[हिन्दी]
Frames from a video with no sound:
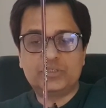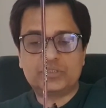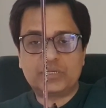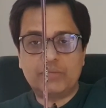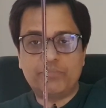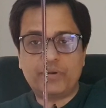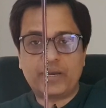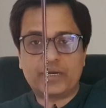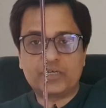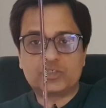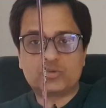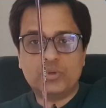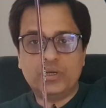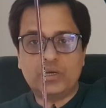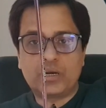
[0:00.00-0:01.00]
जिस टाइम पे
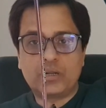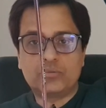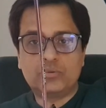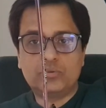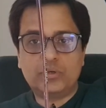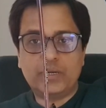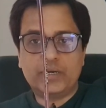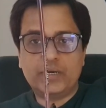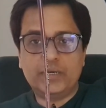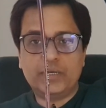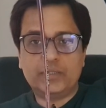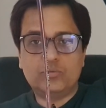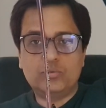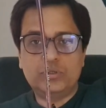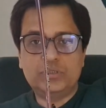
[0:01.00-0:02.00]
रैकेट स्विंग कर रहा होता है तो
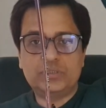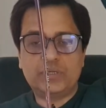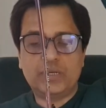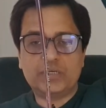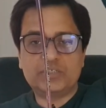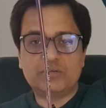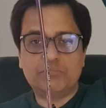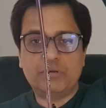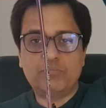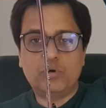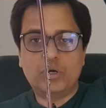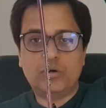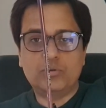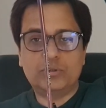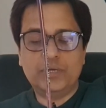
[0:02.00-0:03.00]
रैकेट या तो इस डायरेक्शन में
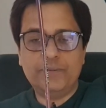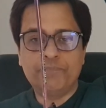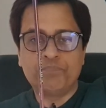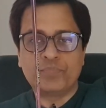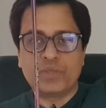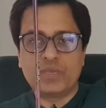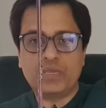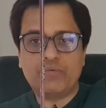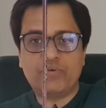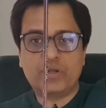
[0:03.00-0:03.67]
मुड़ा होता है